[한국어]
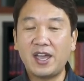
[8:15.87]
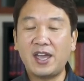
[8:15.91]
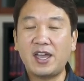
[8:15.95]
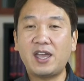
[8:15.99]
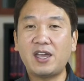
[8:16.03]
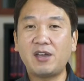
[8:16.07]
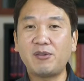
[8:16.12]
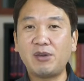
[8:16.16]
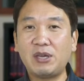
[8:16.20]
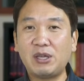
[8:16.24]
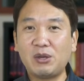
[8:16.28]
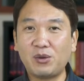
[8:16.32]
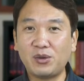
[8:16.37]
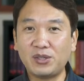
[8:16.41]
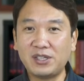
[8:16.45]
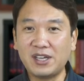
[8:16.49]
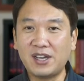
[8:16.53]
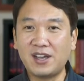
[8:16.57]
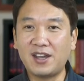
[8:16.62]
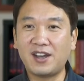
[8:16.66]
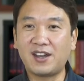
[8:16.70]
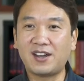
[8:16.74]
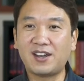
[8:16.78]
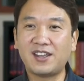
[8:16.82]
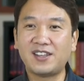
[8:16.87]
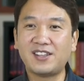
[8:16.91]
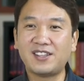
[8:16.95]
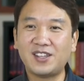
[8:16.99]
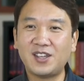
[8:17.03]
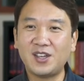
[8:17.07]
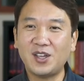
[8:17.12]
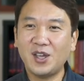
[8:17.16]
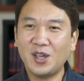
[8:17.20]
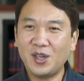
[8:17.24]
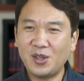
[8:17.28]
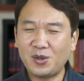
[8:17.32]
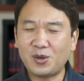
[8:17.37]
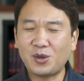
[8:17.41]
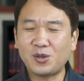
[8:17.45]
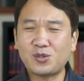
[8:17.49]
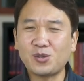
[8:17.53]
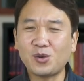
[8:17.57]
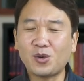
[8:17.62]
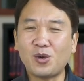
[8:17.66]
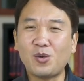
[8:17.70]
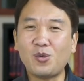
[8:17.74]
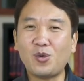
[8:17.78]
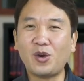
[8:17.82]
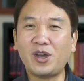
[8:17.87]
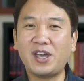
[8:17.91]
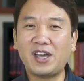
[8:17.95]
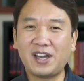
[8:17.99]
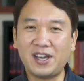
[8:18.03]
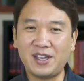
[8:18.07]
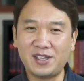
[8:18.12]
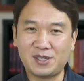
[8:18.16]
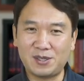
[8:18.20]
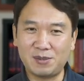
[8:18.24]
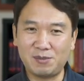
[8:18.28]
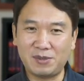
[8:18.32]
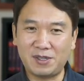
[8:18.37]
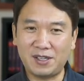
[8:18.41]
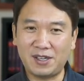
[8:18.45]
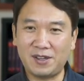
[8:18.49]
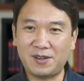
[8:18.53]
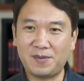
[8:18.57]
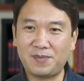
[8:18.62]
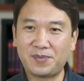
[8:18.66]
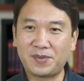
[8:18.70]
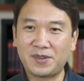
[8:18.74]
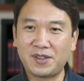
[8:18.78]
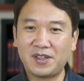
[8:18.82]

행위로냐? 그랬는데 이거 조금 오해가 있습니다.